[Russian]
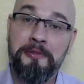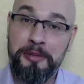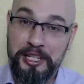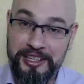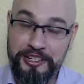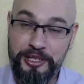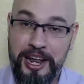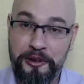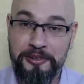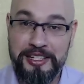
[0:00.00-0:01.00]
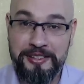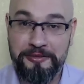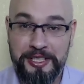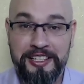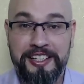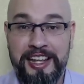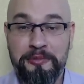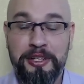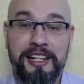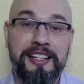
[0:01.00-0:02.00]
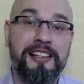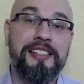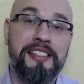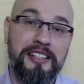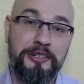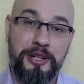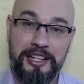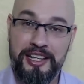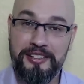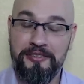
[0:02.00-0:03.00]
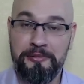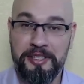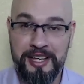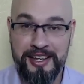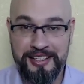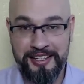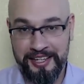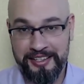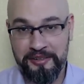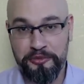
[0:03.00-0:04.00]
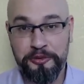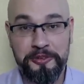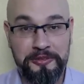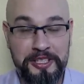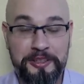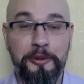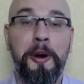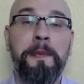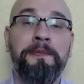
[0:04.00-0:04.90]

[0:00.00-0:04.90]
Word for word: Приглашаю вас в телеграм-канал, ссылочка есть в описании к этому видео.